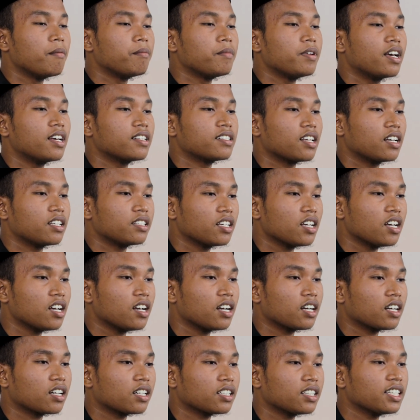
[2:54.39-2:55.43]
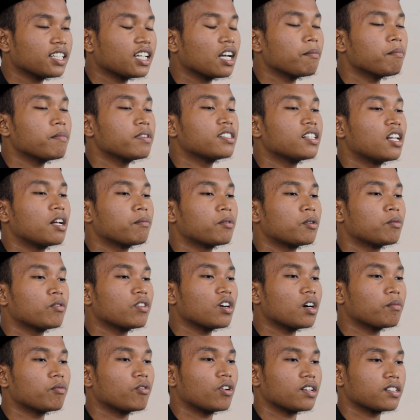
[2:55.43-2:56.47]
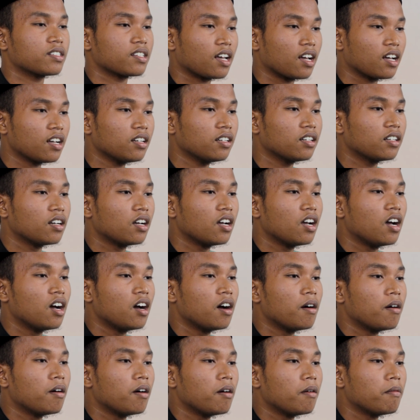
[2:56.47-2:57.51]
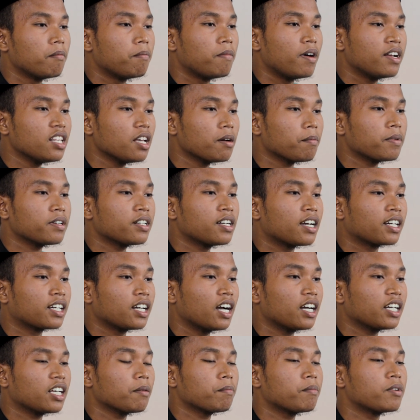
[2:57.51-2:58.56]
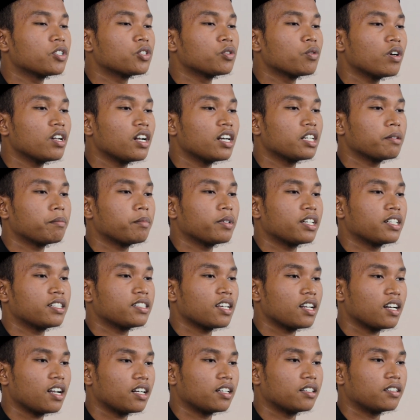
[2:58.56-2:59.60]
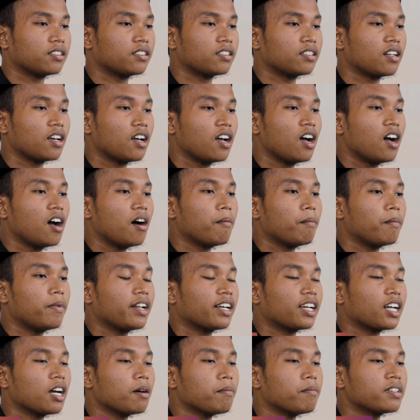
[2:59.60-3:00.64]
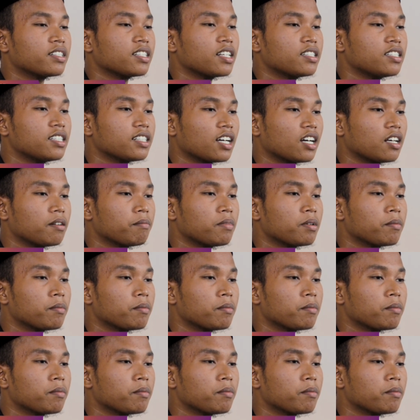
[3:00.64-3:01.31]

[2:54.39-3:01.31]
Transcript: Biasanya ketika menjelang berbuka puasa, banyak pedagang yang berjualan di pinggir jalan. Mereka menyajikan